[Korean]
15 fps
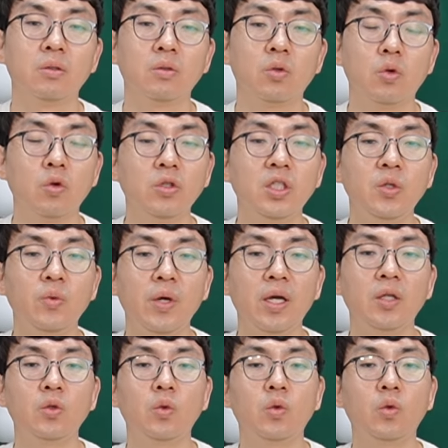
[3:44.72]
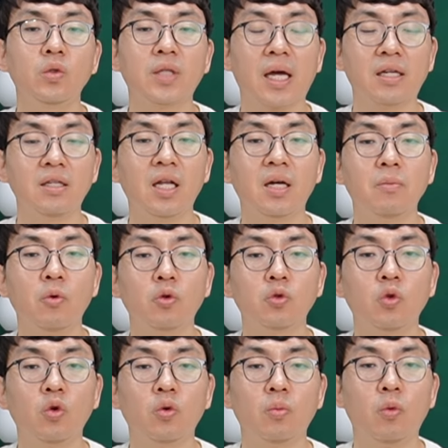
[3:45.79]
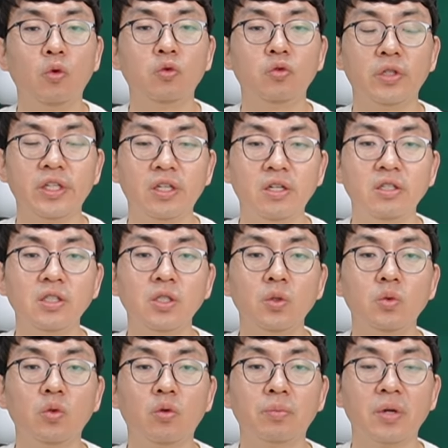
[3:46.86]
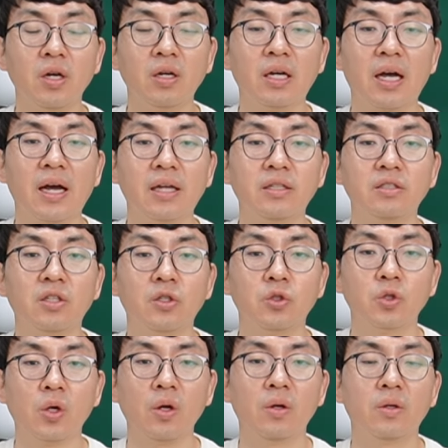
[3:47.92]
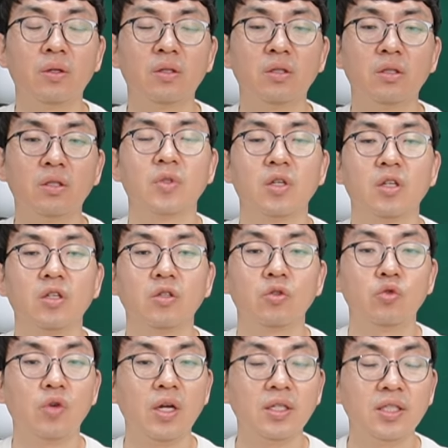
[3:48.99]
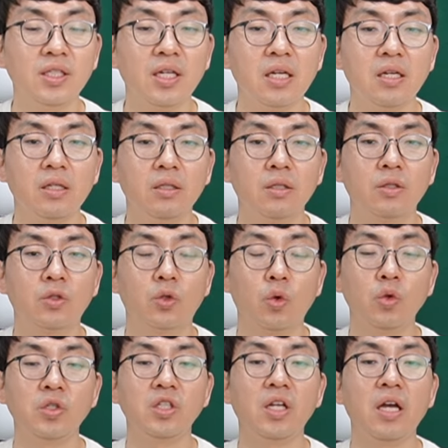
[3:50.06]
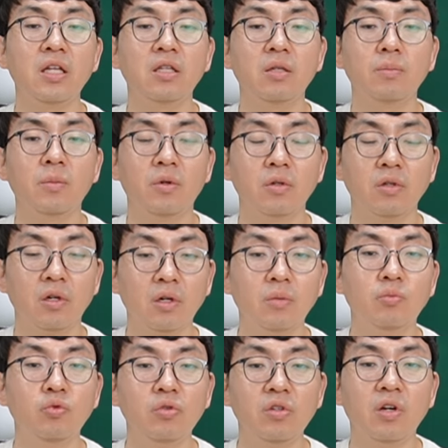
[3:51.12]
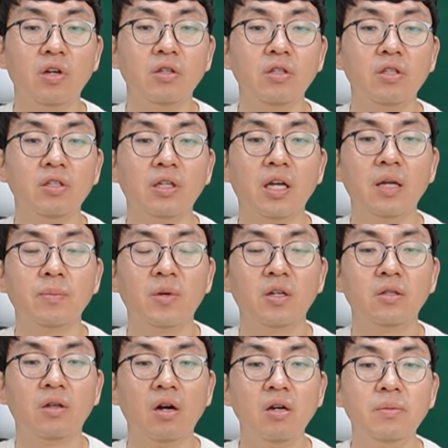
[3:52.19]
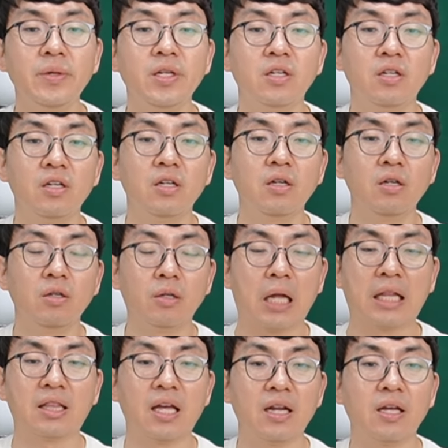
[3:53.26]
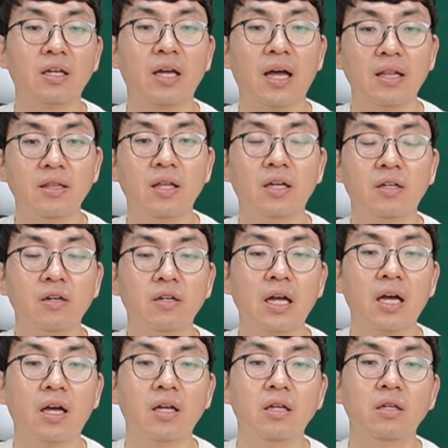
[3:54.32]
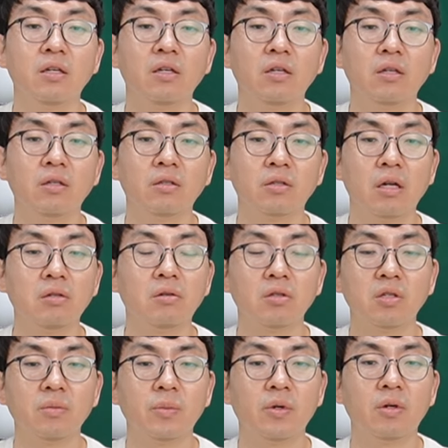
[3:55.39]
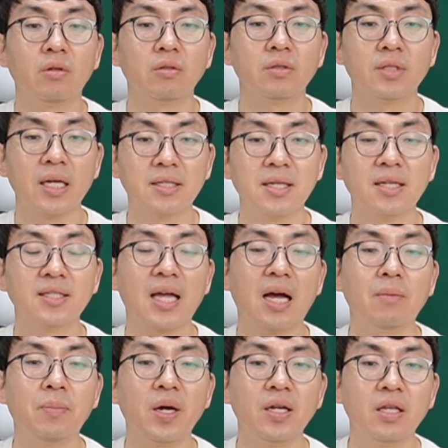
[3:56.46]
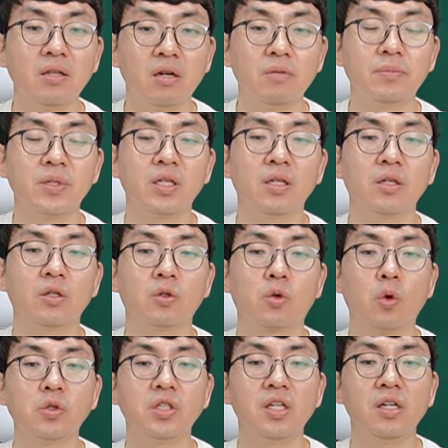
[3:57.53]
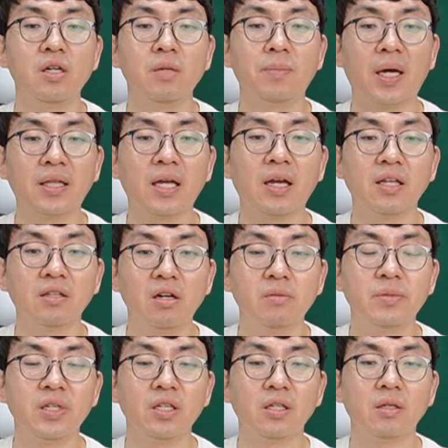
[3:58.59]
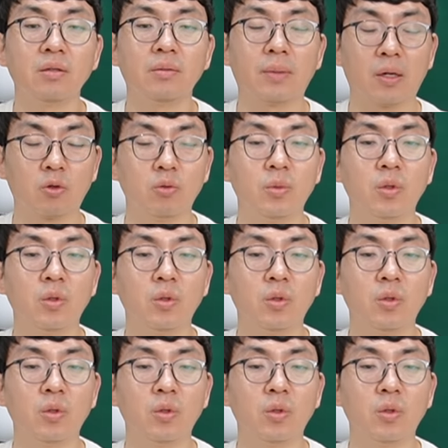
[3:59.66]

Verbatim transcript: 토론 이외에도 다른 항목도 모두 이런 식으로 평가하는 거죠. 수학 시간에는 교실에 있는 뭐 여러 물건들의 뭐 넓이를 나타나게 한다거나, 예를 들어서 뭐 책상 상판의 넓이, 교실 바닥의 넓이 바로